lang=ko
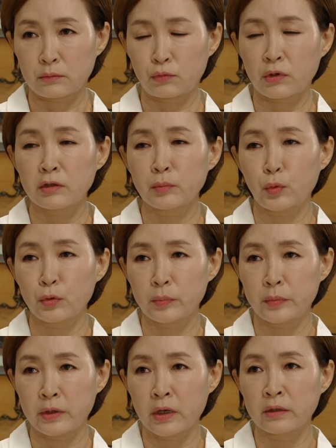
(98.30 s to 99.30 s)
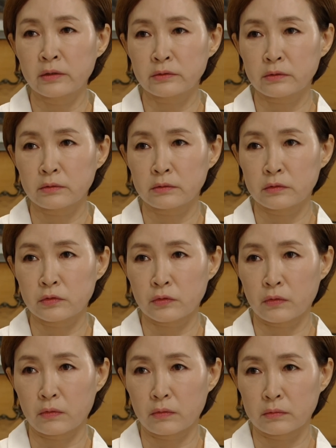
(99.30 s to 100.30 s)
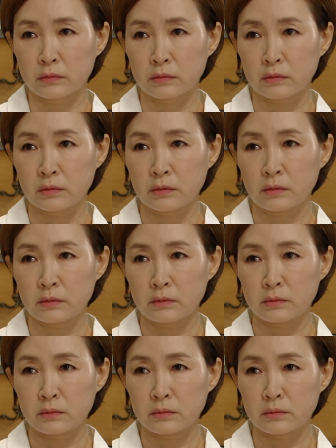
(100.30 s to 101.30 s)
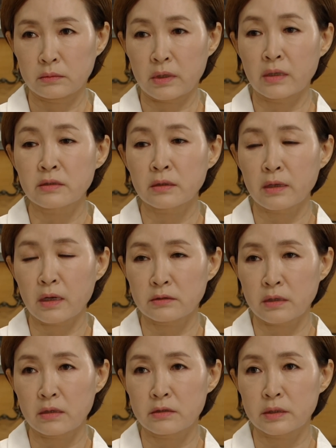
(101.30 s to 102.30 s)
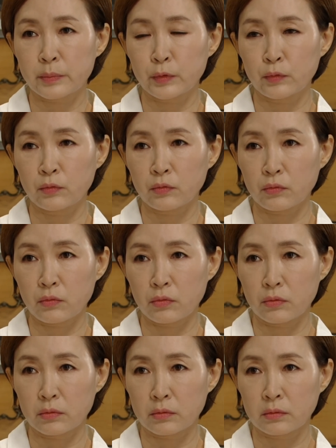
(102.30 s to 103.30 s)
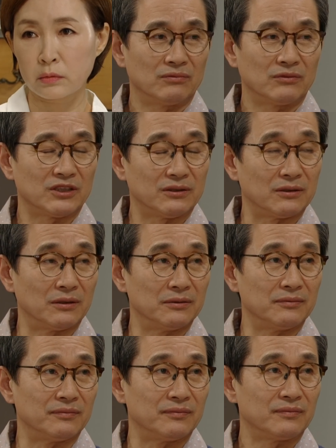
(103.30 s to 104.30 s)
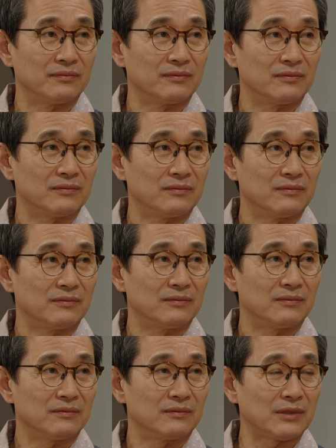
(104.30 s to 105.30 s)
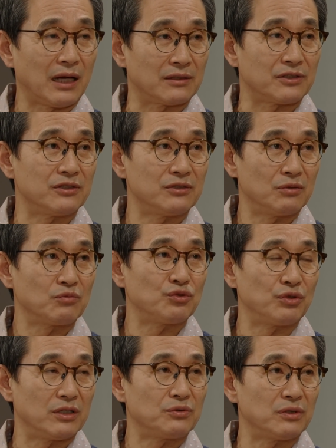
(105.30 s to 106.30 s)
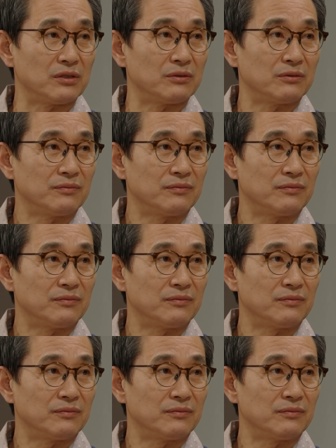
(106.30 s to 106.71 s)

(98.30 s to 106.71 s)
유란이 보기 미안해서 그렇죠. 당장 나가 살 집도 그렇고. 그건 당신이 좀 구해줘요.